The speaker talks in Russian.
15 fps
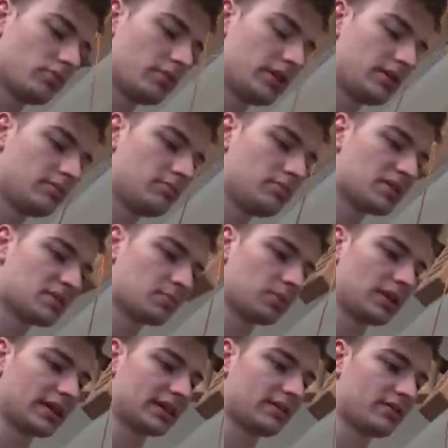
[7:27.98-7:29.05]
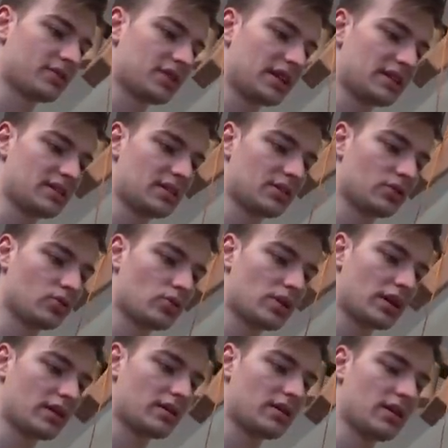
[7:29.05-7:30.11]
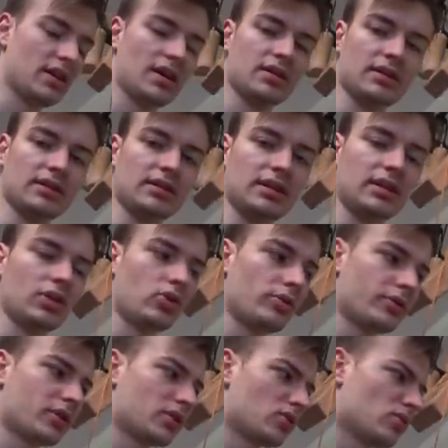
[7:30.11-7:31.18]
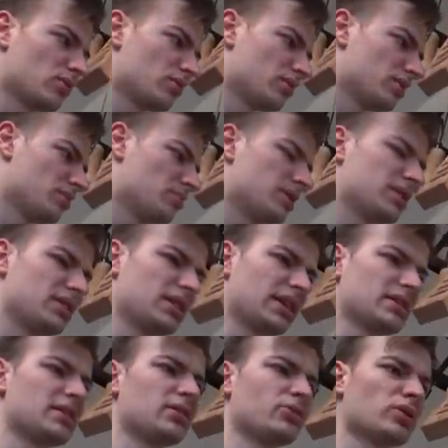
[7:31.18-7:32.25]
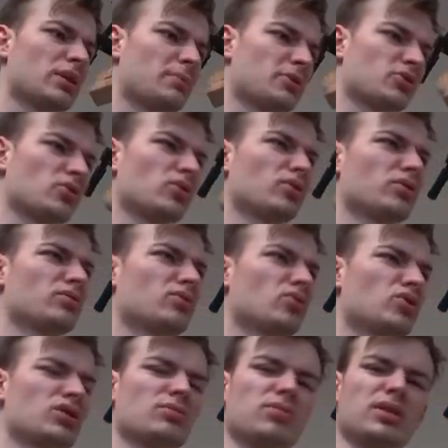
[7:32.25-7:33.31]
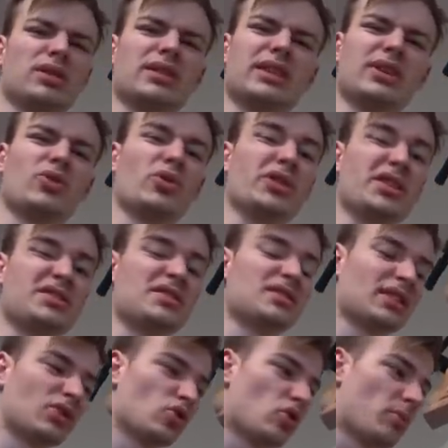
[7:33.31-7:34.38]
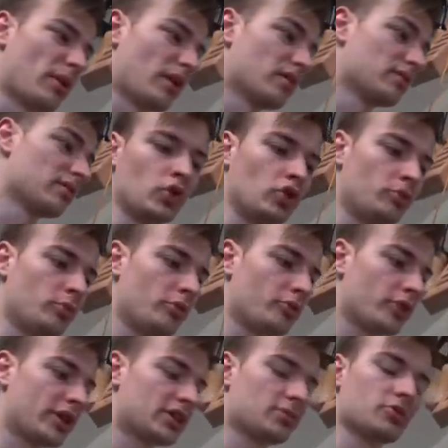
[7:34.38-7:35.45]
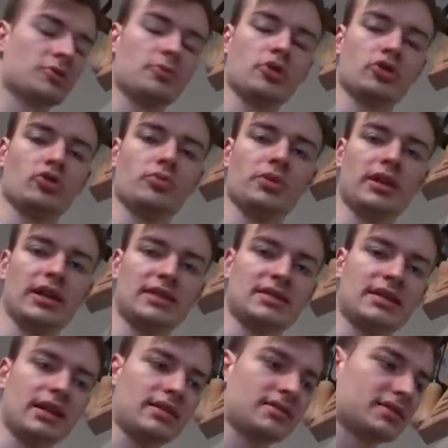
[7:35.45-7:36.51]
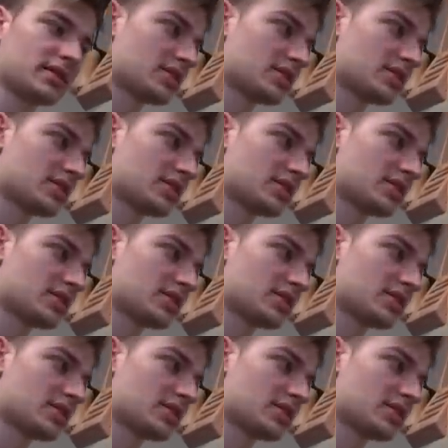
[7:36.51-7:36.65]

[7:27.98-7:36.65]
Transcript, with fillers: были бесплатно взять туда на тренировки, но и мы не ходили туда, поскольку нужно было далеко ездить от дома. Но любовь к этому спорту у меня осталась,